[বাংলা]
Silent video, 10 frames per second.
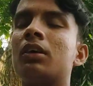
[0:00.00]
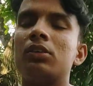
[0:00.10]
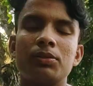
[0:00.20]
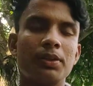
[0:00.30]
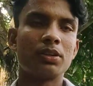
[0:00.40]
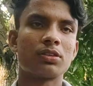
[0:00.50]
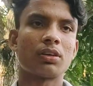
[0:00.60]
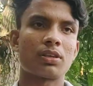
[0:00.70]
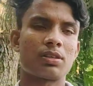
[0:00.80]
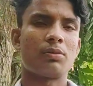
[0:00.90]
সুপ্রিয়
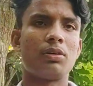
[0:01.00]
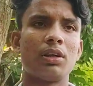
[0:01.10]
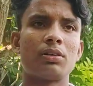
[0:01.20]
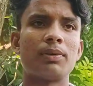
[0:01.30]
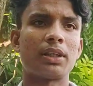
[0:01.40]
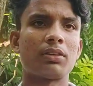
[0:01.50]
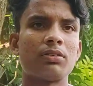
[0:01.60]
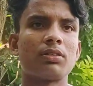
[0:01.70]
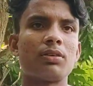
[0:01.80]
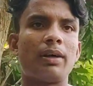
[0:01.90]
দর্শক আসসালামু আলাইকুম আশা
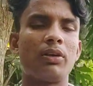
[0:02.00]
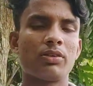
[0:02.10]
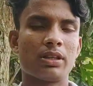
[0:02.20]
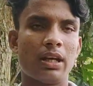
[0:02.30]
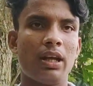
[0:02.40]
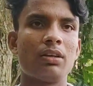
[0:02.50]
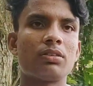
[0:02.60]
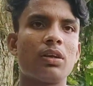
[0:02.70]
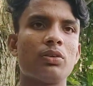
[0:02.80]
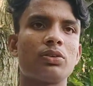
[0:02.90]
করি সকলে ভালো আছেন আল্লাহ
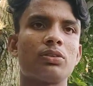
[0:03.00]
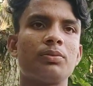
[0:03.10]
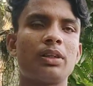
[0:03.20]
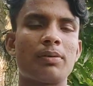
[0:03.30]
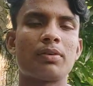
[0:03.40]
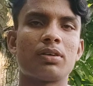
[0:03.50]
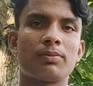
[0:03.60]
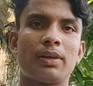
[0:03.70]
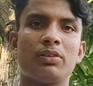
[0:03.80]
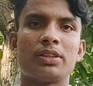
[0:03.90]
তালা সুসমতে আমরা
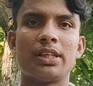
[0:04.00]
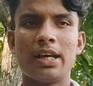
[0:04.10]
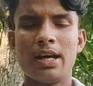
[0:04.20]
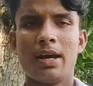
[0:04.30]
অনেক ভালো আছি